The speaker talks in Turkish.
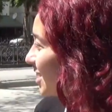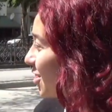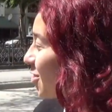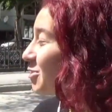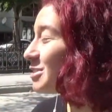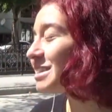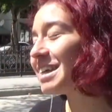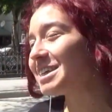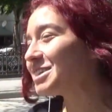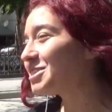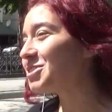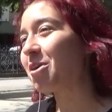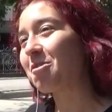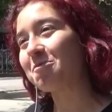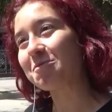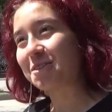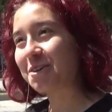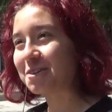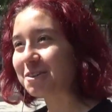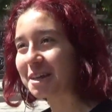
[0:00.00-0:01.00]
Odanı
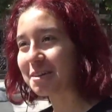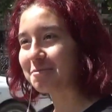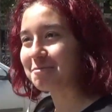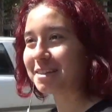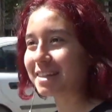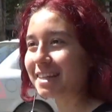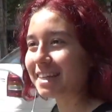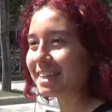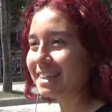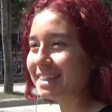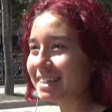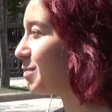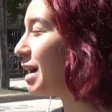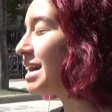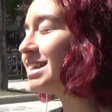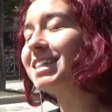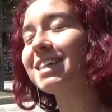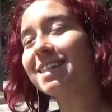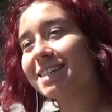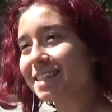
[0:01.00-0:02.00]
toplu olabilir.
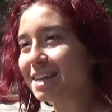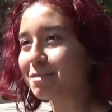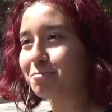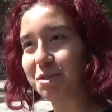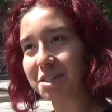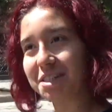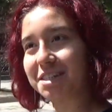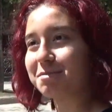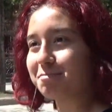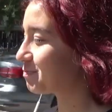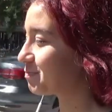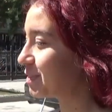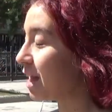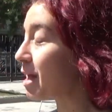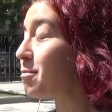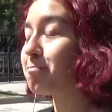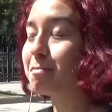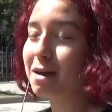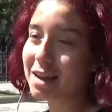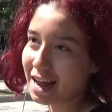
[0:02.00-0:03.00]
Ben sana demiştim.
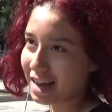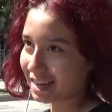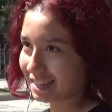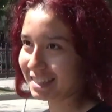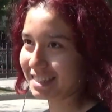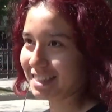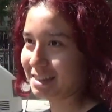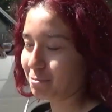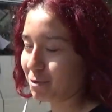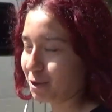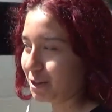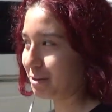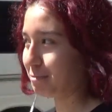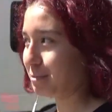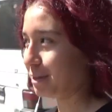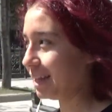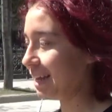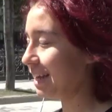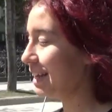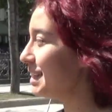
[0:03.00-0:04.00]
Hep ben haklıyım
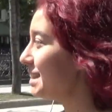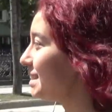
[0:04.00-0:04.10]
olabilir.